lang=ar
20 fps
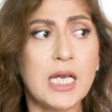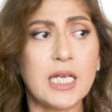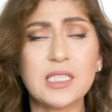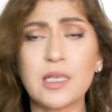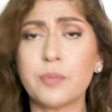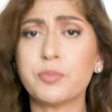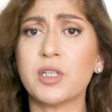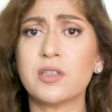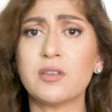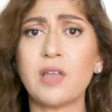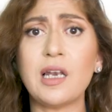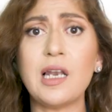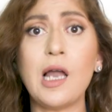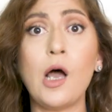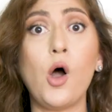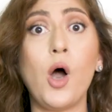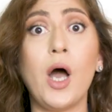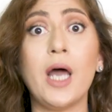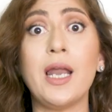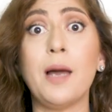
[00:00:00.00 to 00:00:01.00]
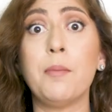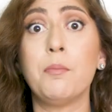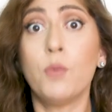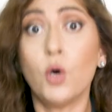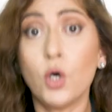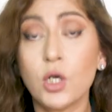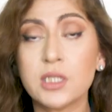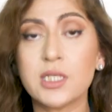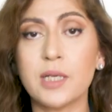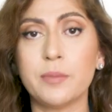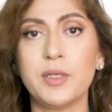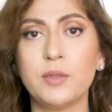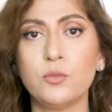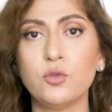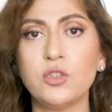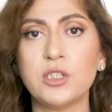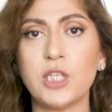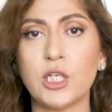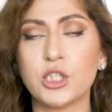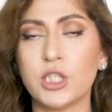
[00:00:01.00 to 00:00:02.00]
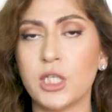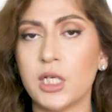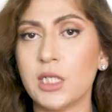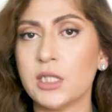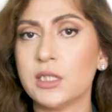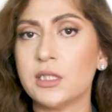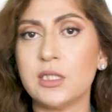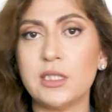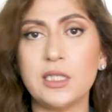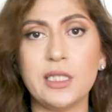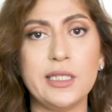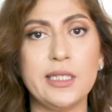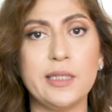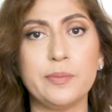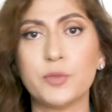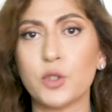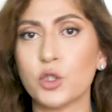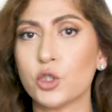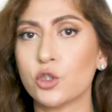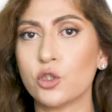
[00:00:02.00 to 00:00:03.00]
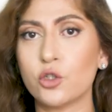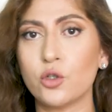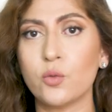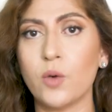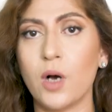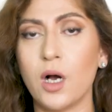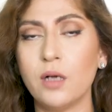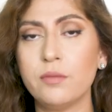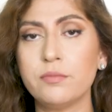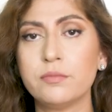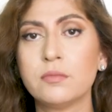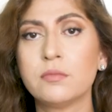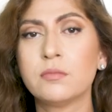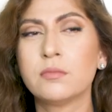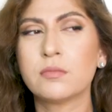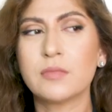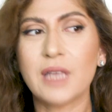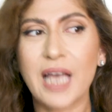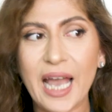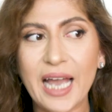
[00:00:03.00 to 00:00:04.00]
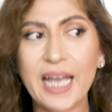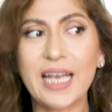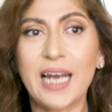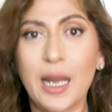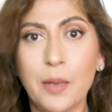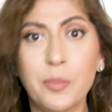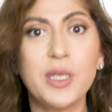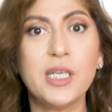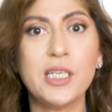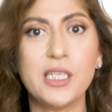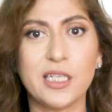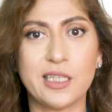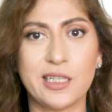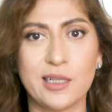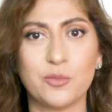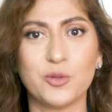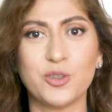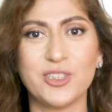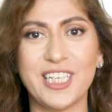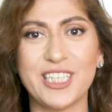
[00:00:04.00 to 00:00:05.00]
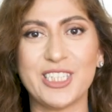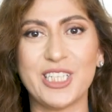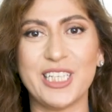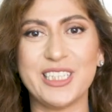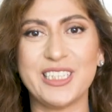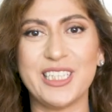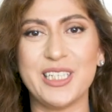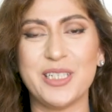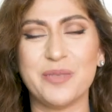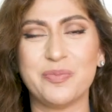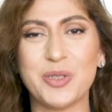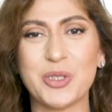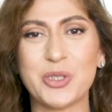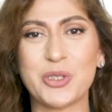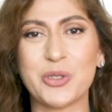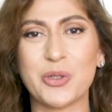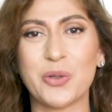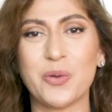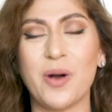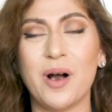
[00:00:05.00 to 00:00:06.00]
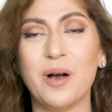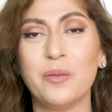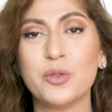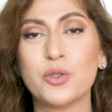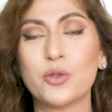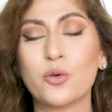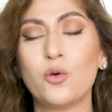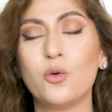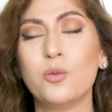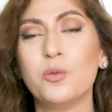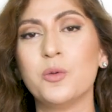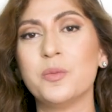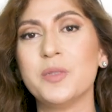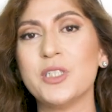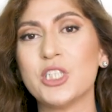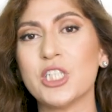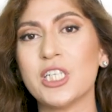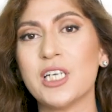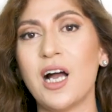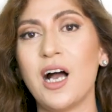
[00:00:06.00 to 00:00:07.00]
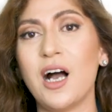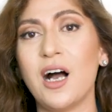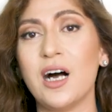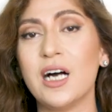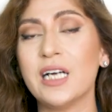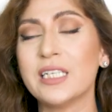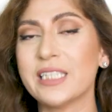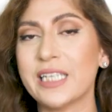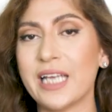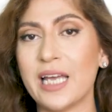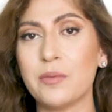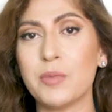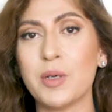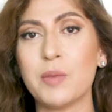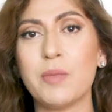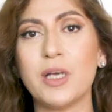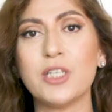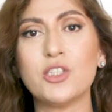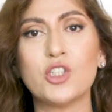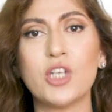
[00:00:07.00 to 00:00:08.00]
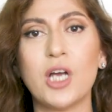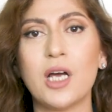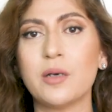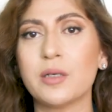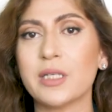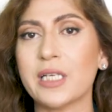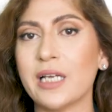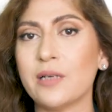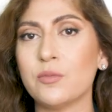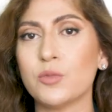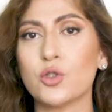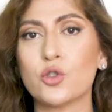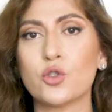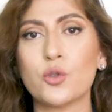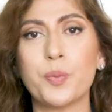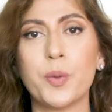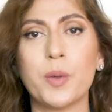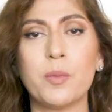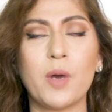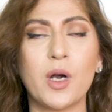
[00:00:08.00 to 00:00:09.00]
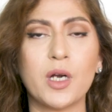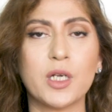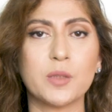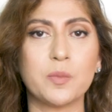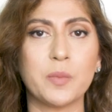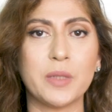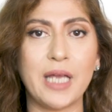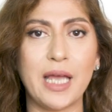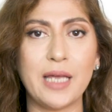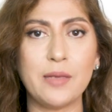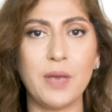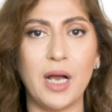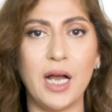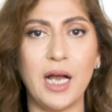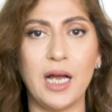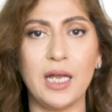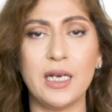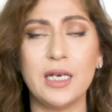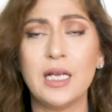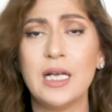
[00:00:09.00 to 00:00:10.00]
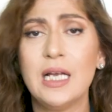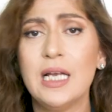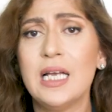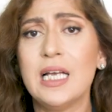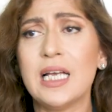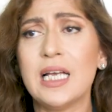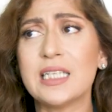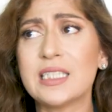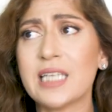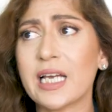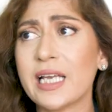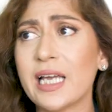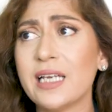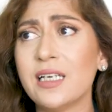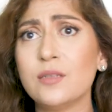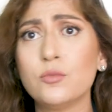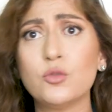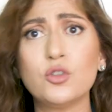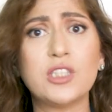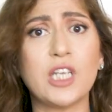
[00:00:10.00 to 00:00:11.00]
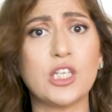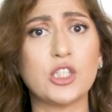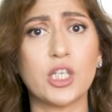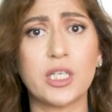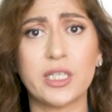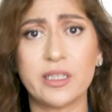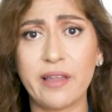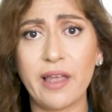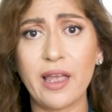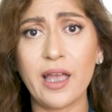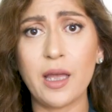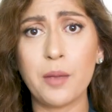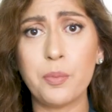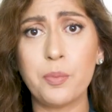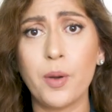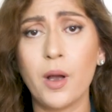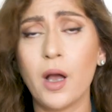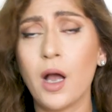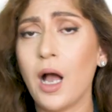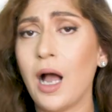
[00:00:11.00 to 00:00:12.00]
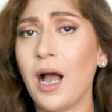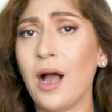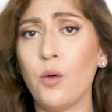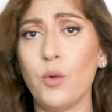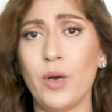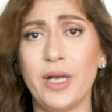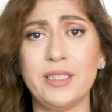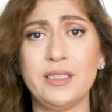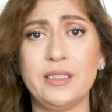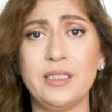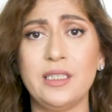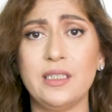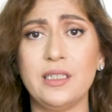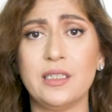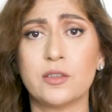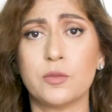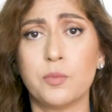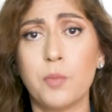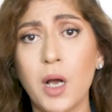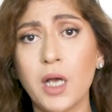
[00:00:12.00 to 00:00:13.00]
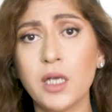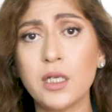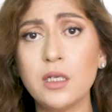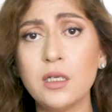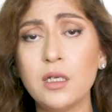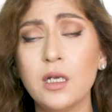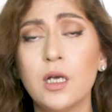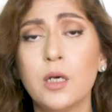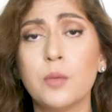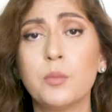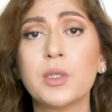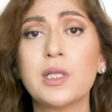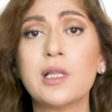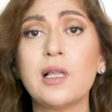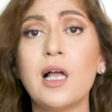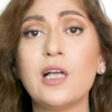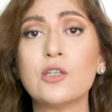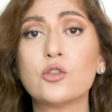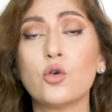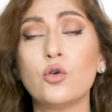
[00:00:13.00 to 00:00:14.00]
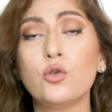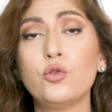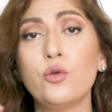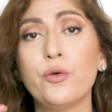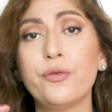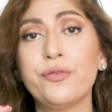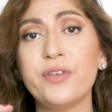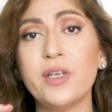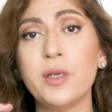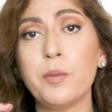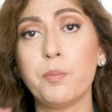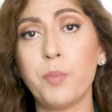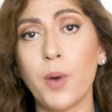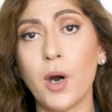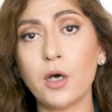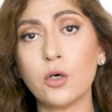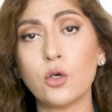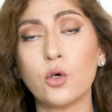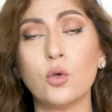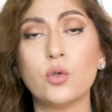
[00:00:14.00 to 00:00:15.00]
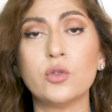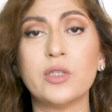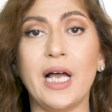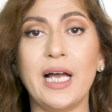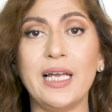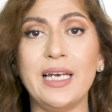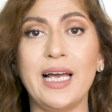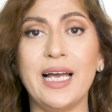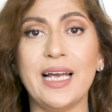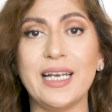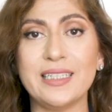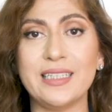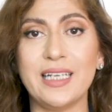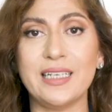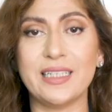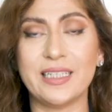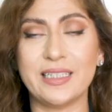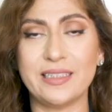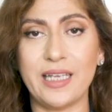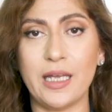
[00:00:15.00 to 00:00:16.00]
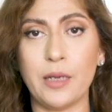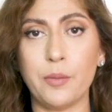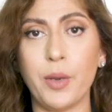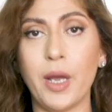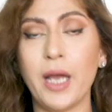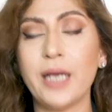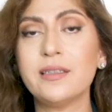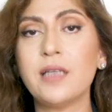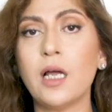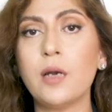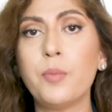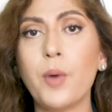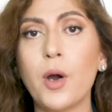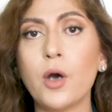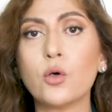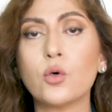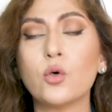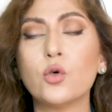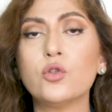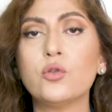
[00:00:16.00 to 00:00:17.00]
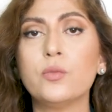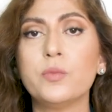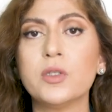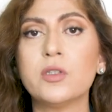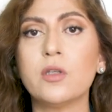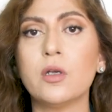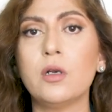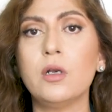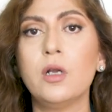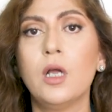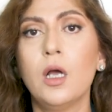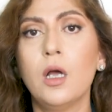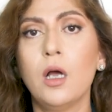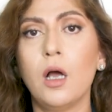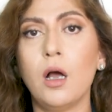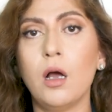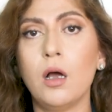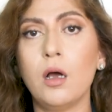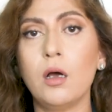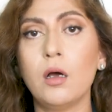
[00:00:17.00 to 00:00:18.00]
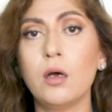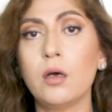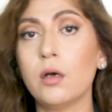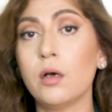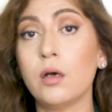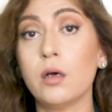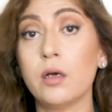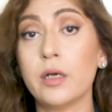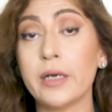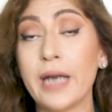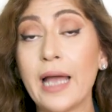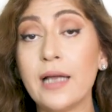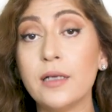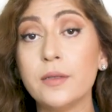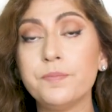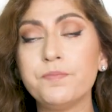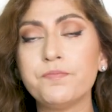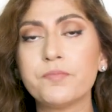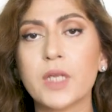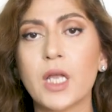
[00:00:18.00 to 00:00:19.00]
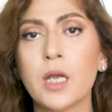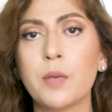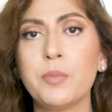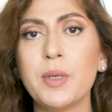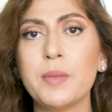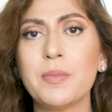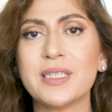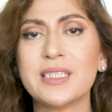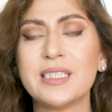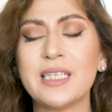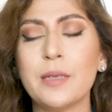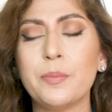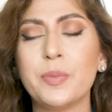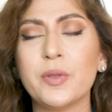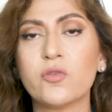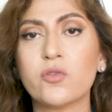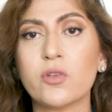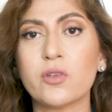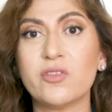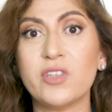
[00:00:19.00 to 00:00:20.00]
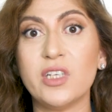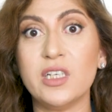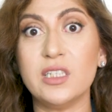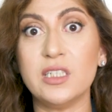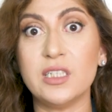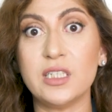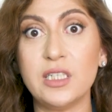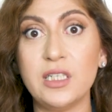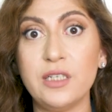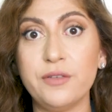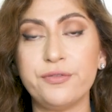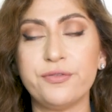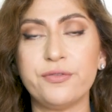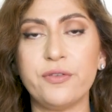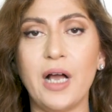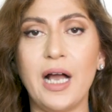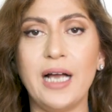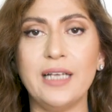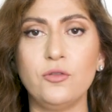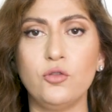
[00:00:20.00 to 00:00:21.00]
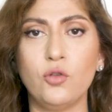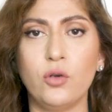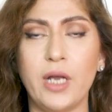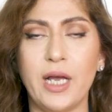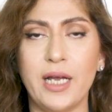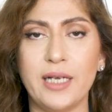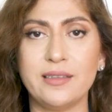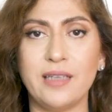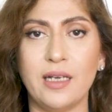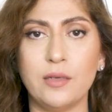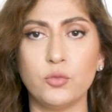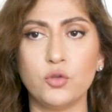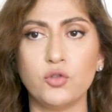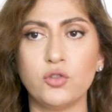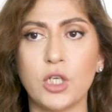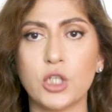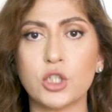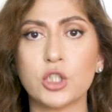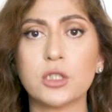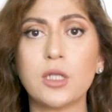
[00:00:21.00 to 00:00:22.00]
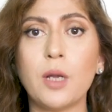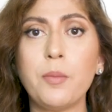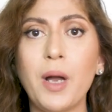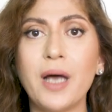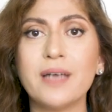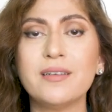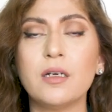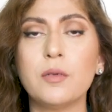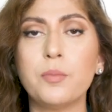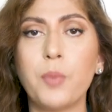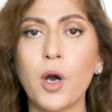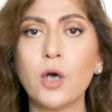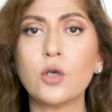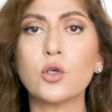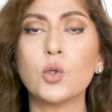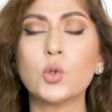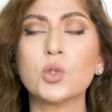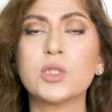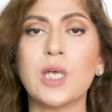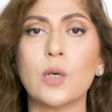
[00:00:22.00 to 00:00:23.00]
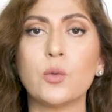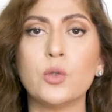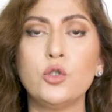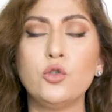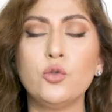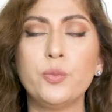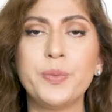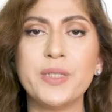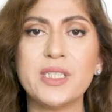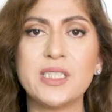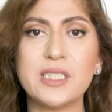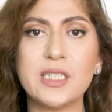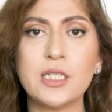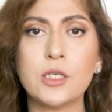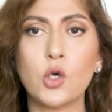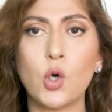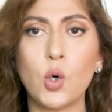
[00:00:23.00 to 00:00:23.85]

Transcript: اذا بتطلعوا على معظم المنتجات يلي بتشتروها أغلبية المنتجات اللي بتشتروها بتقوموا بشرائها إن كان من متجر إن كان من سوبر ماركت من أي محل إذا كان المنتج كتاب او قنينه مي بتلاحظوا انه في باركود على هيدا الكتاب هيدا الباركود مثل آه، آه، رقم بمثابه تعريف عنه لهيدا المنتج طبعا الباركودز او اليو بي سي